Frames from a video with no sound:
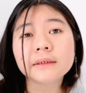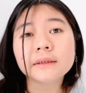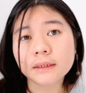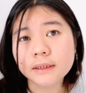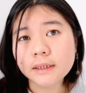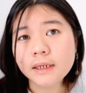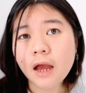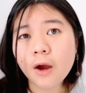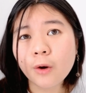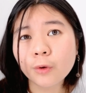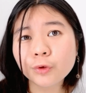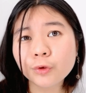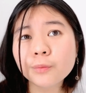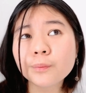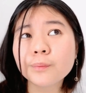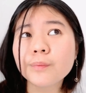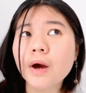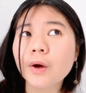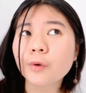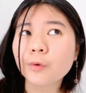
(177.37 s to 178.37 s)
jadi aku
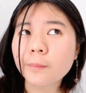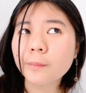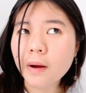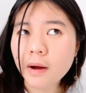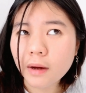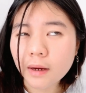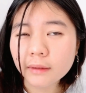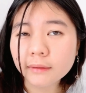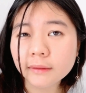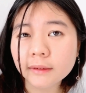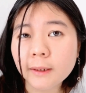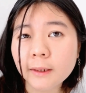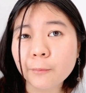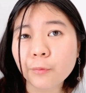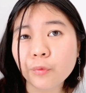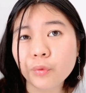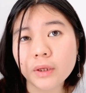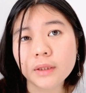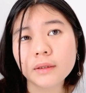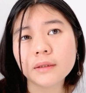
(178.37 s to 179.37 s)
tuh baru banget
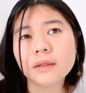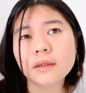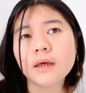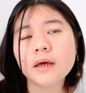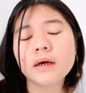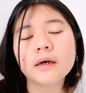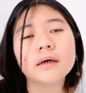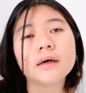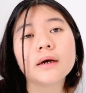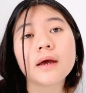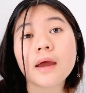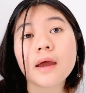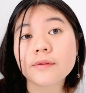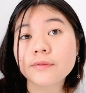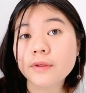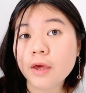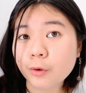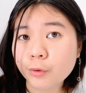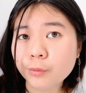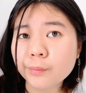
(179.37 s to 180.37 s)
nemuin uh,
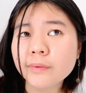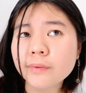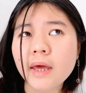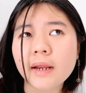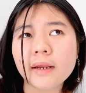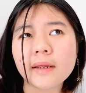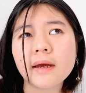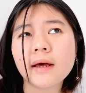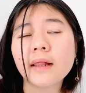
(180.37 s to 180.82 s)
hair serum dari